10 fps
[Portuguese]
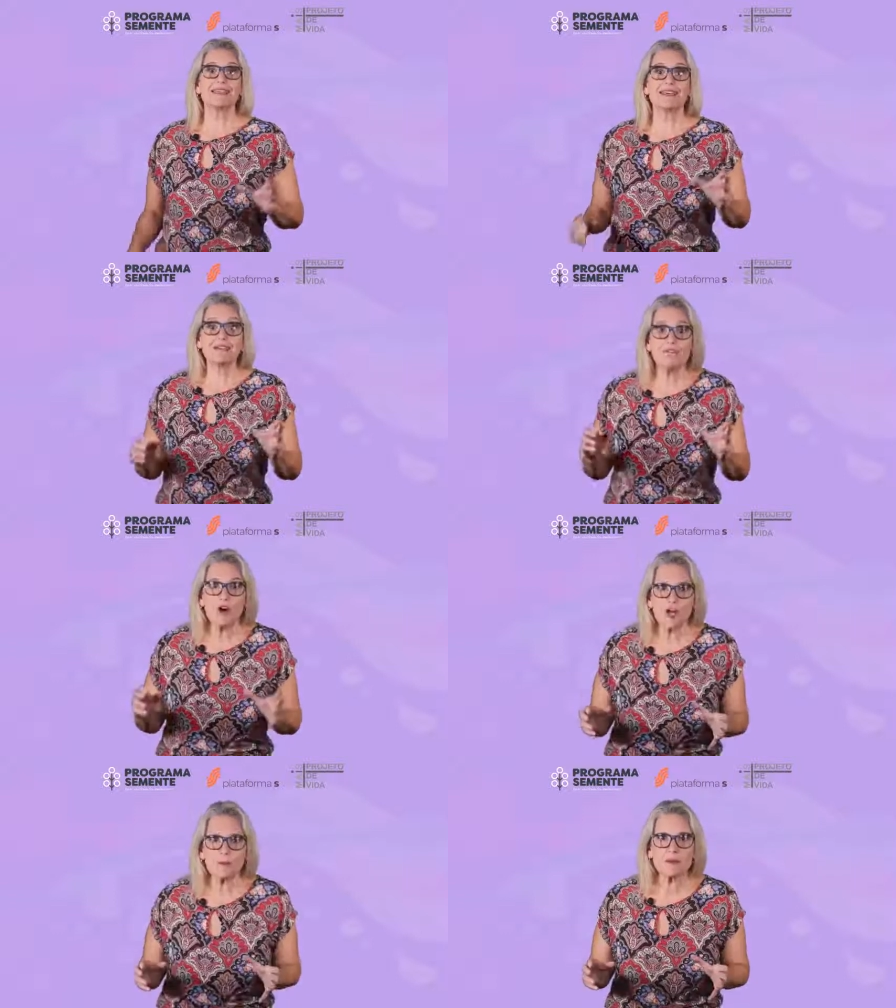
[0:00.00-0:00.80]
e a
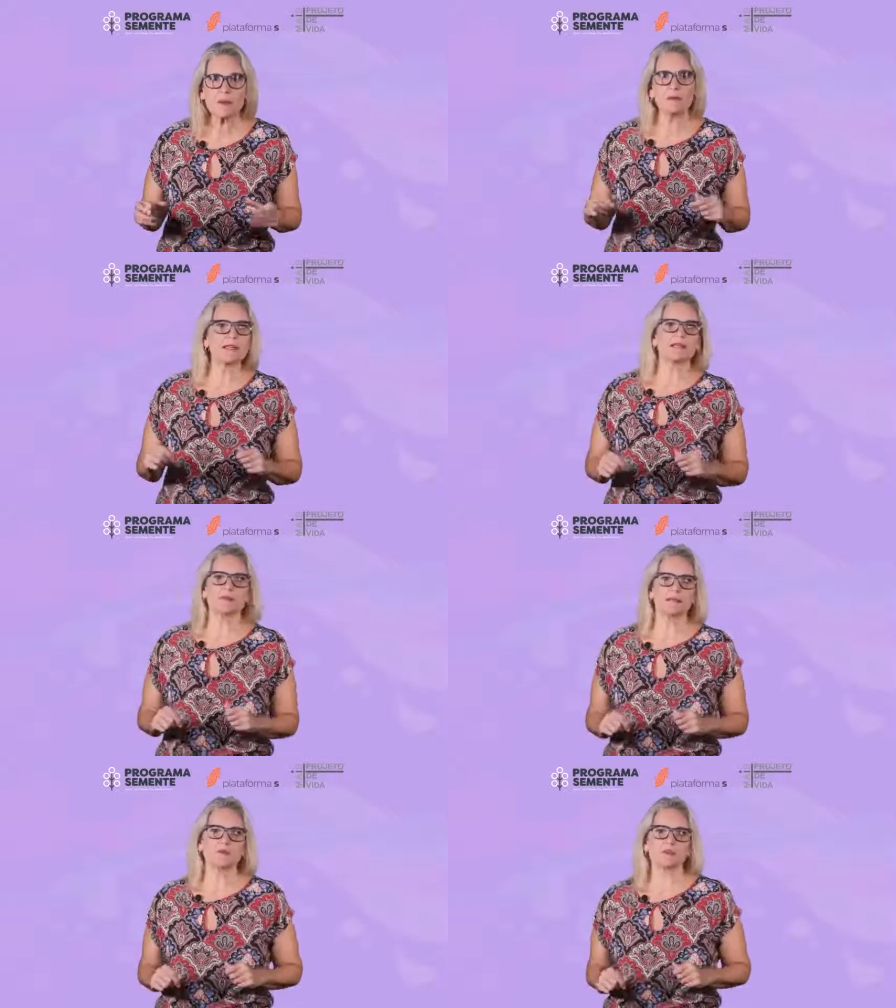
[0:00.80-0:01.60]
forma como
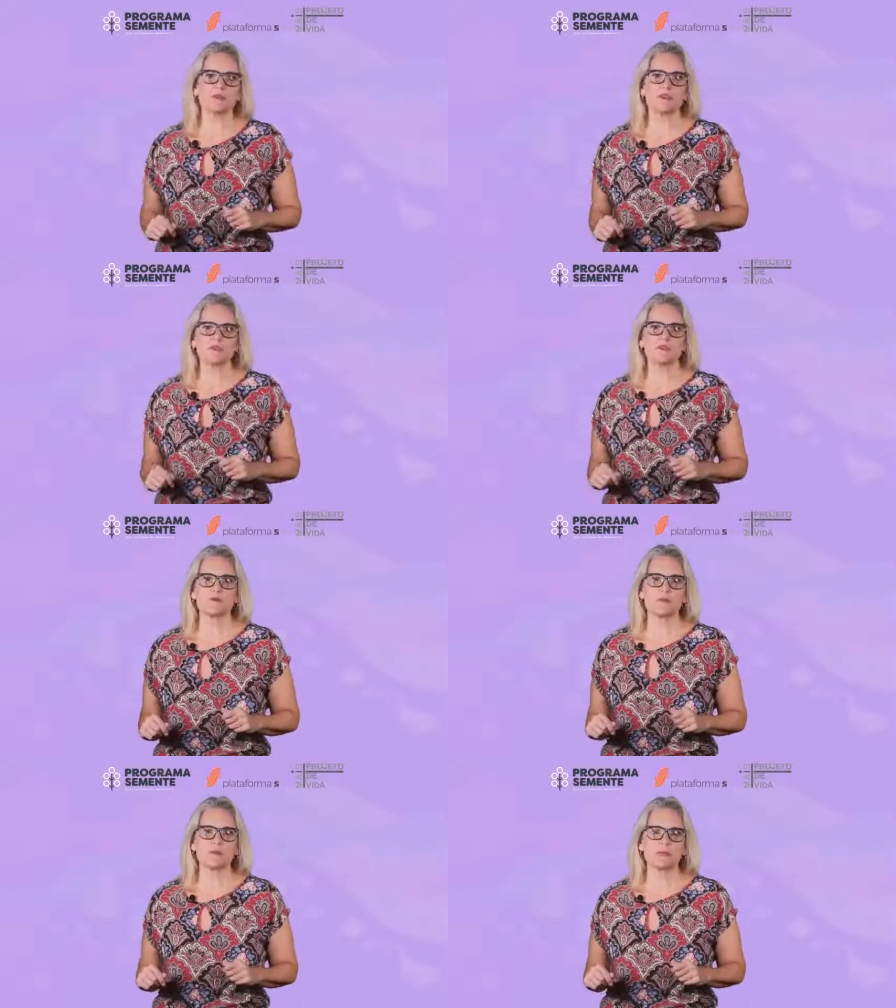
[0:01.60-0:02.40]
lidamos com esses
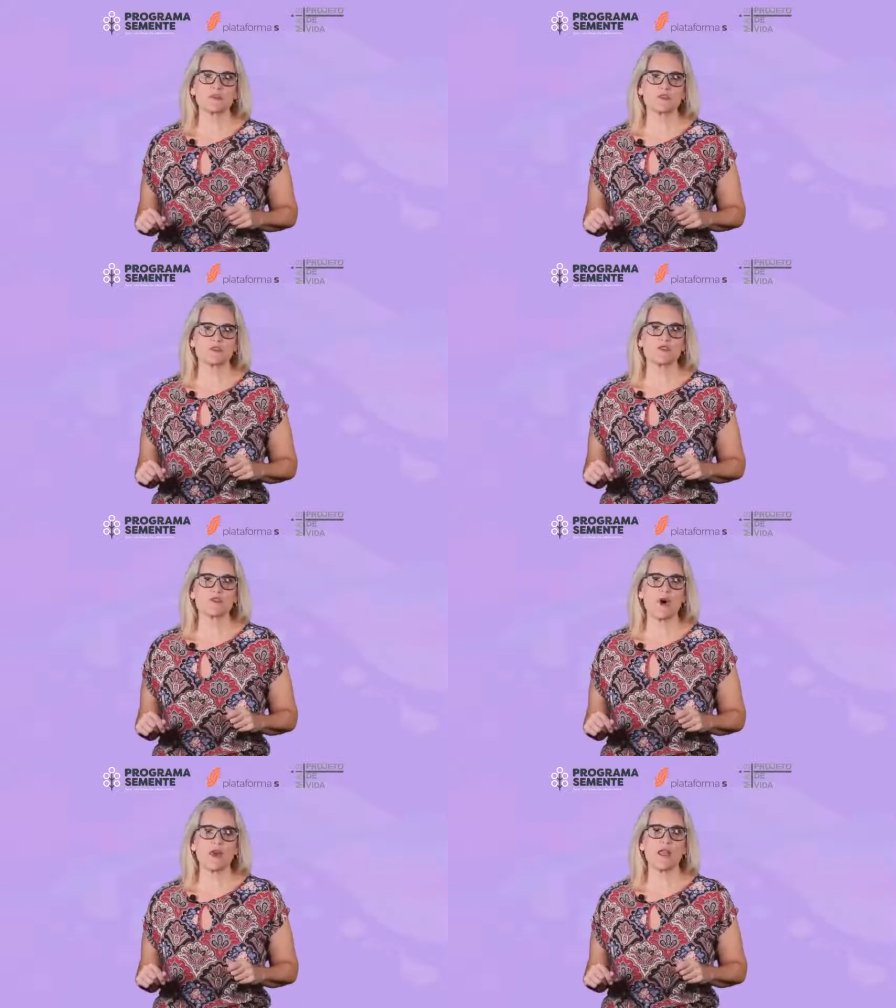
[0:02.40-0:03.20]
problemas na
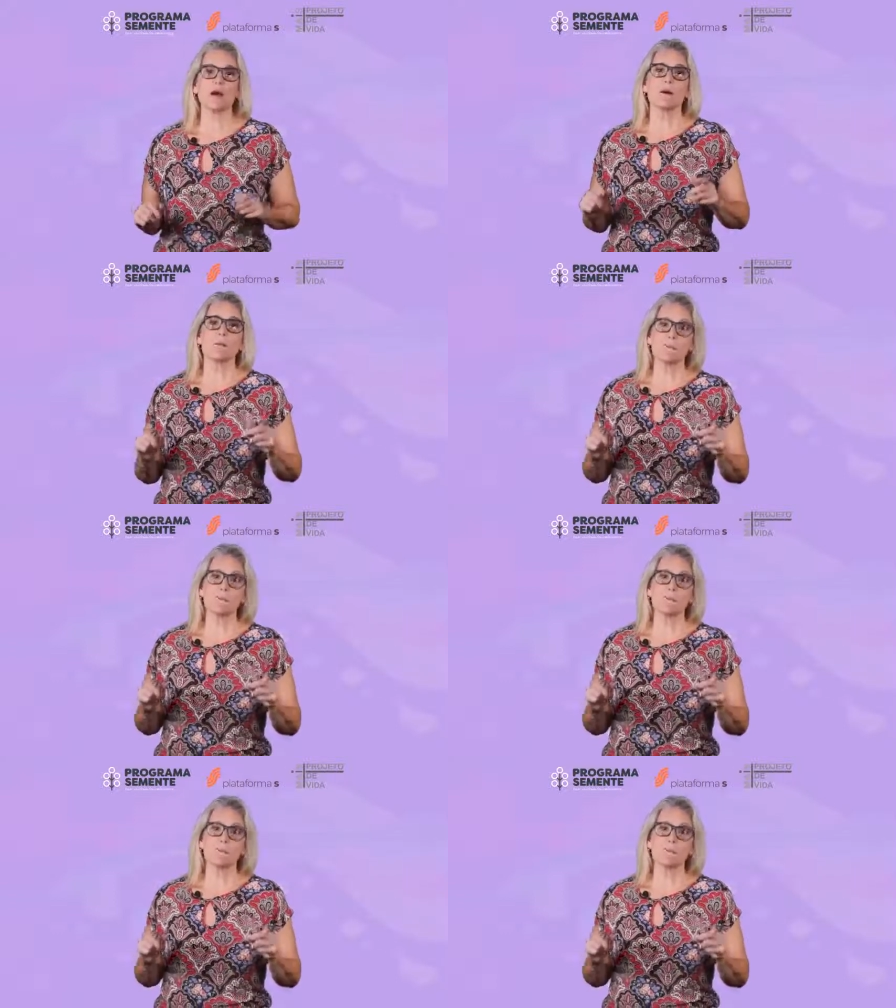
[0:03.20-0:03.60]
escola